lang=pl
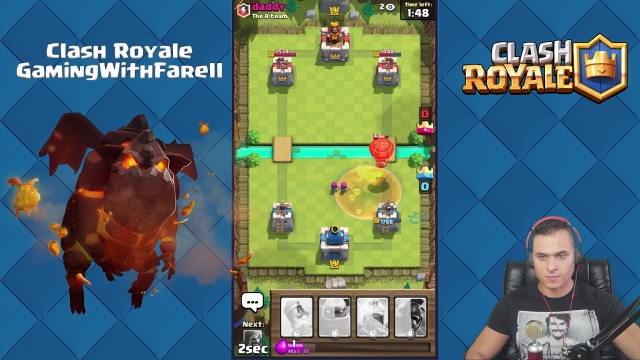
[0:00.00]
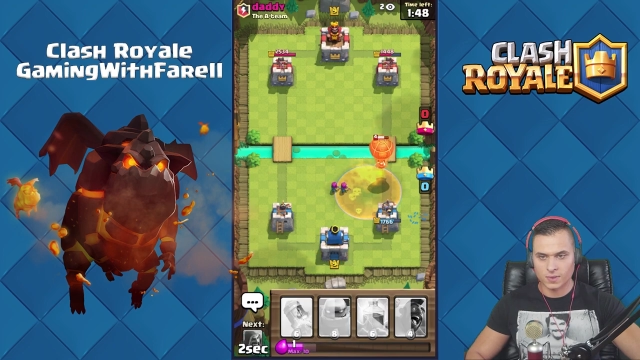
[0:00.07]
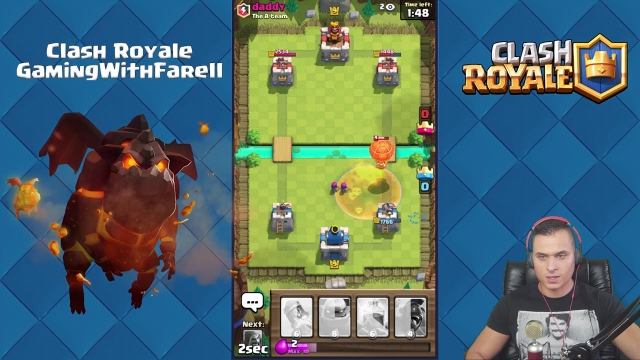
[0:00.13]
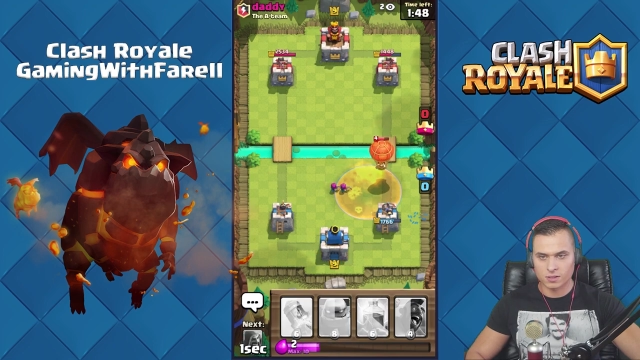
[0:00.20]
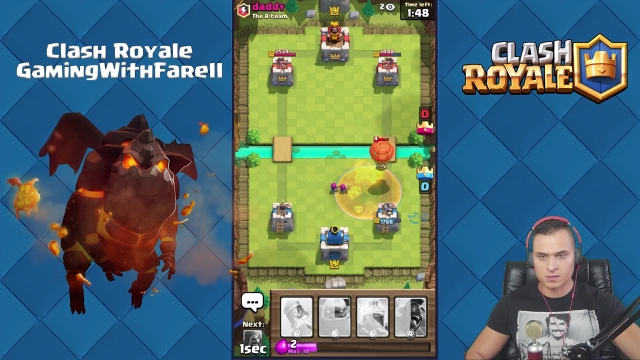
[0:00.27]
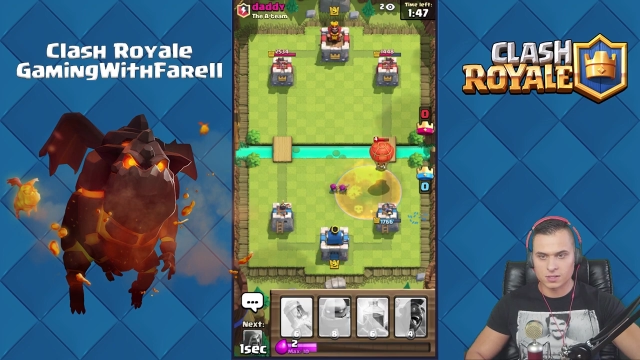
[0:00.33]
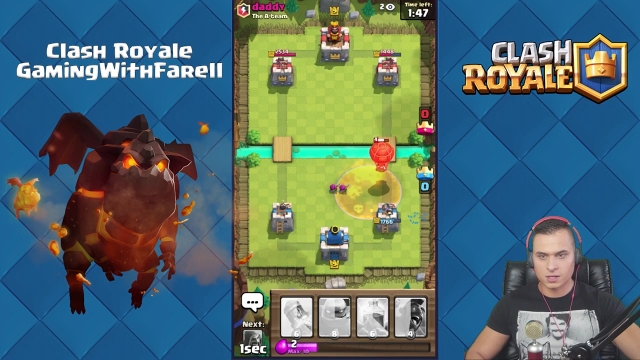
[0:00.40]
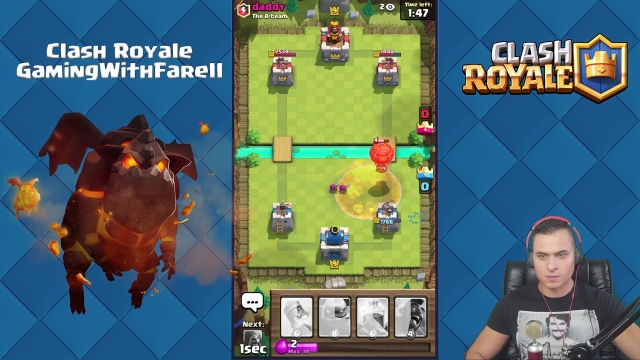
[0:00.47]

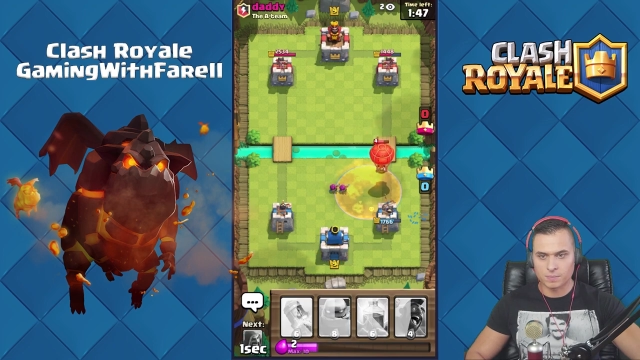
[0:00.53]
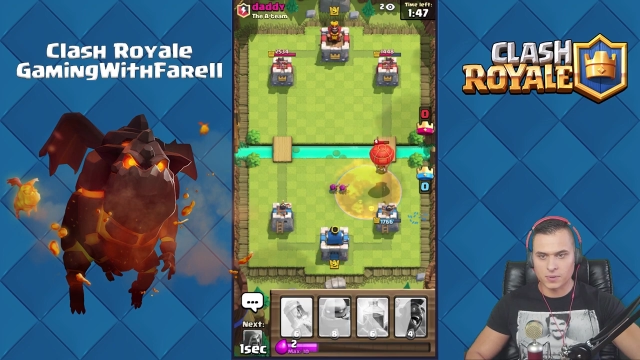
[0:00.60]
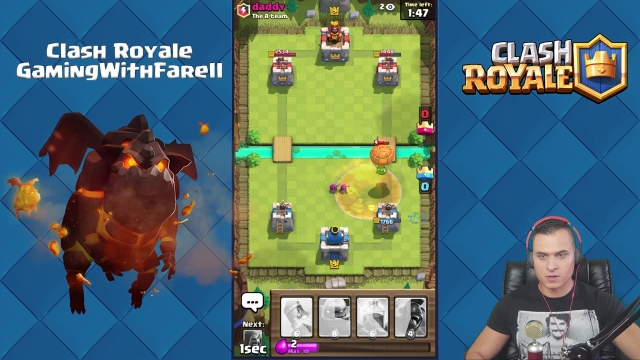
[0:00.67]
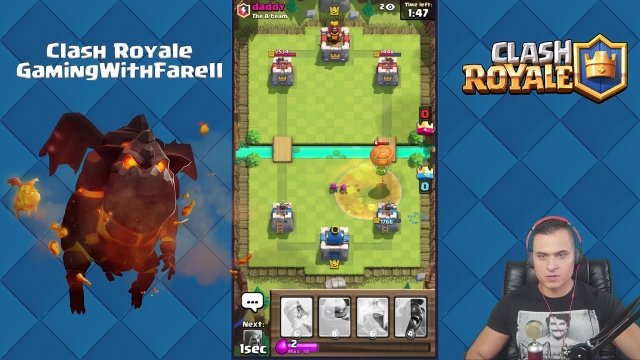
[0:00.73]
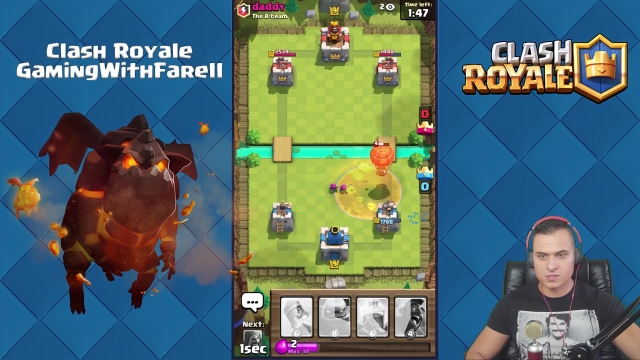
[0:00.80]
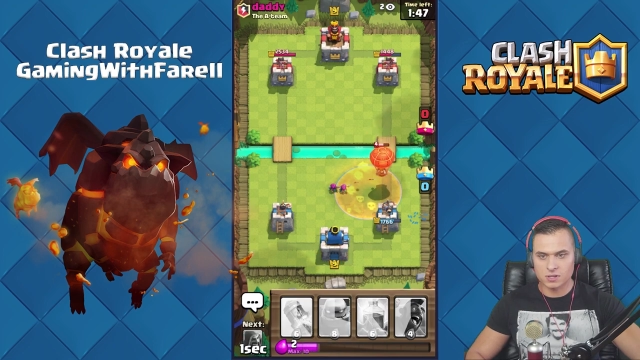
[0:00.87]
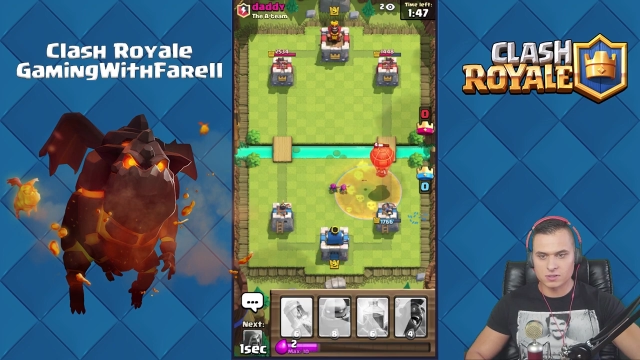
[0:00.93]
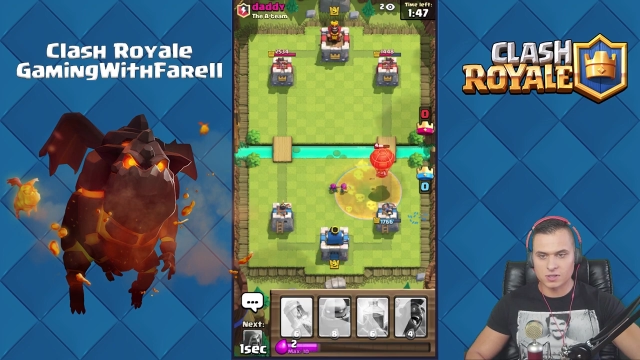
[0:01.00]
Do tego
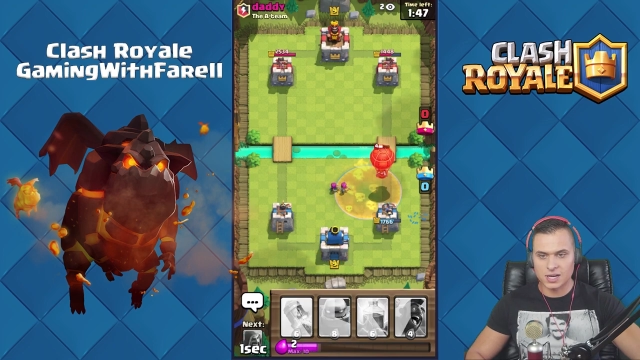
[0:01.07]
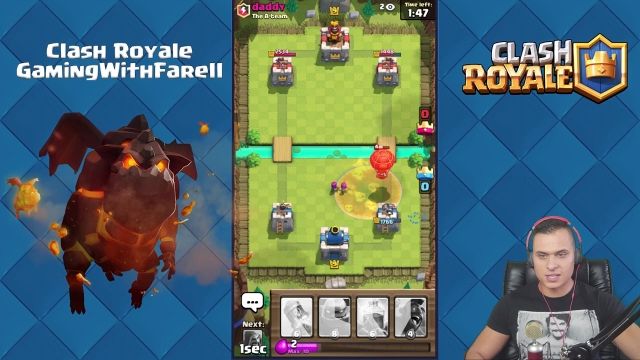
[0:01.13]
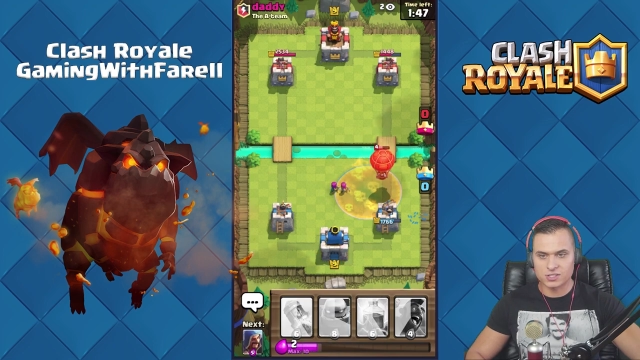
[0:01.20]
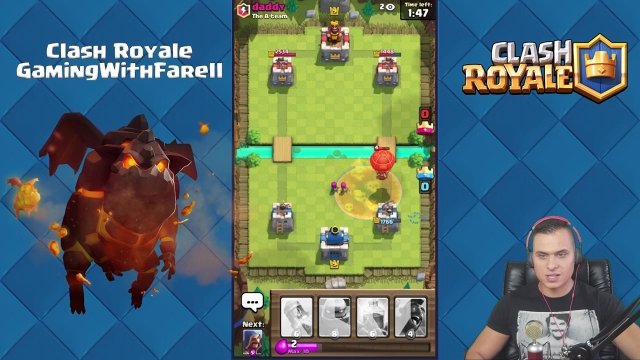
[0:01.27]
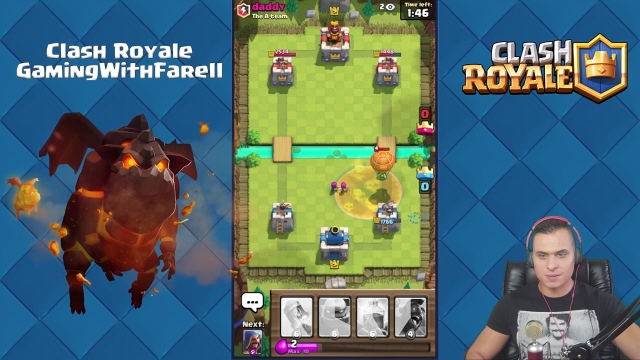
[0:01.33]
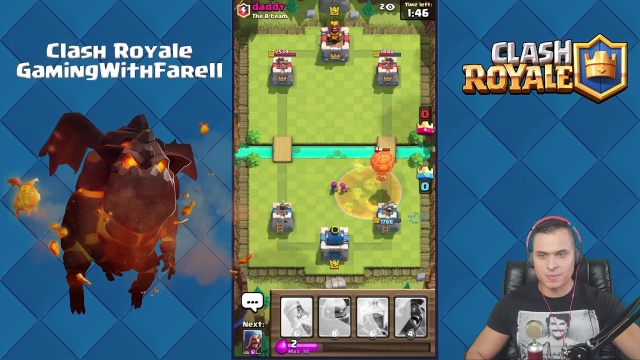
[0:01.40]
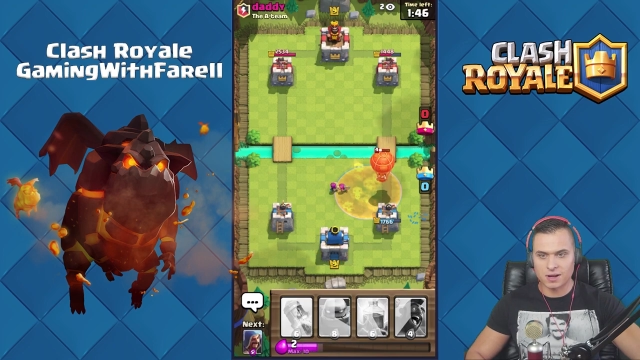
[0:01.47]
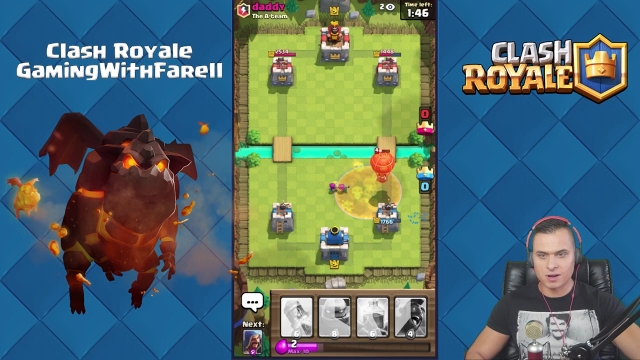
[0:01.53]
Poison, doleci
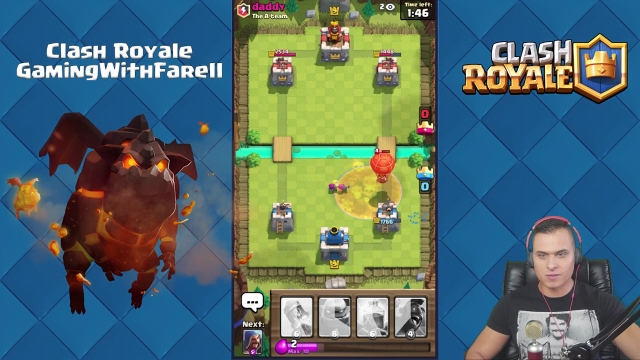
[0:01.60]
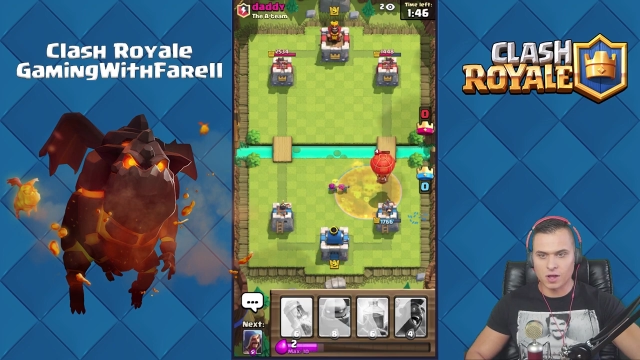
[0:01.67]
ten balon.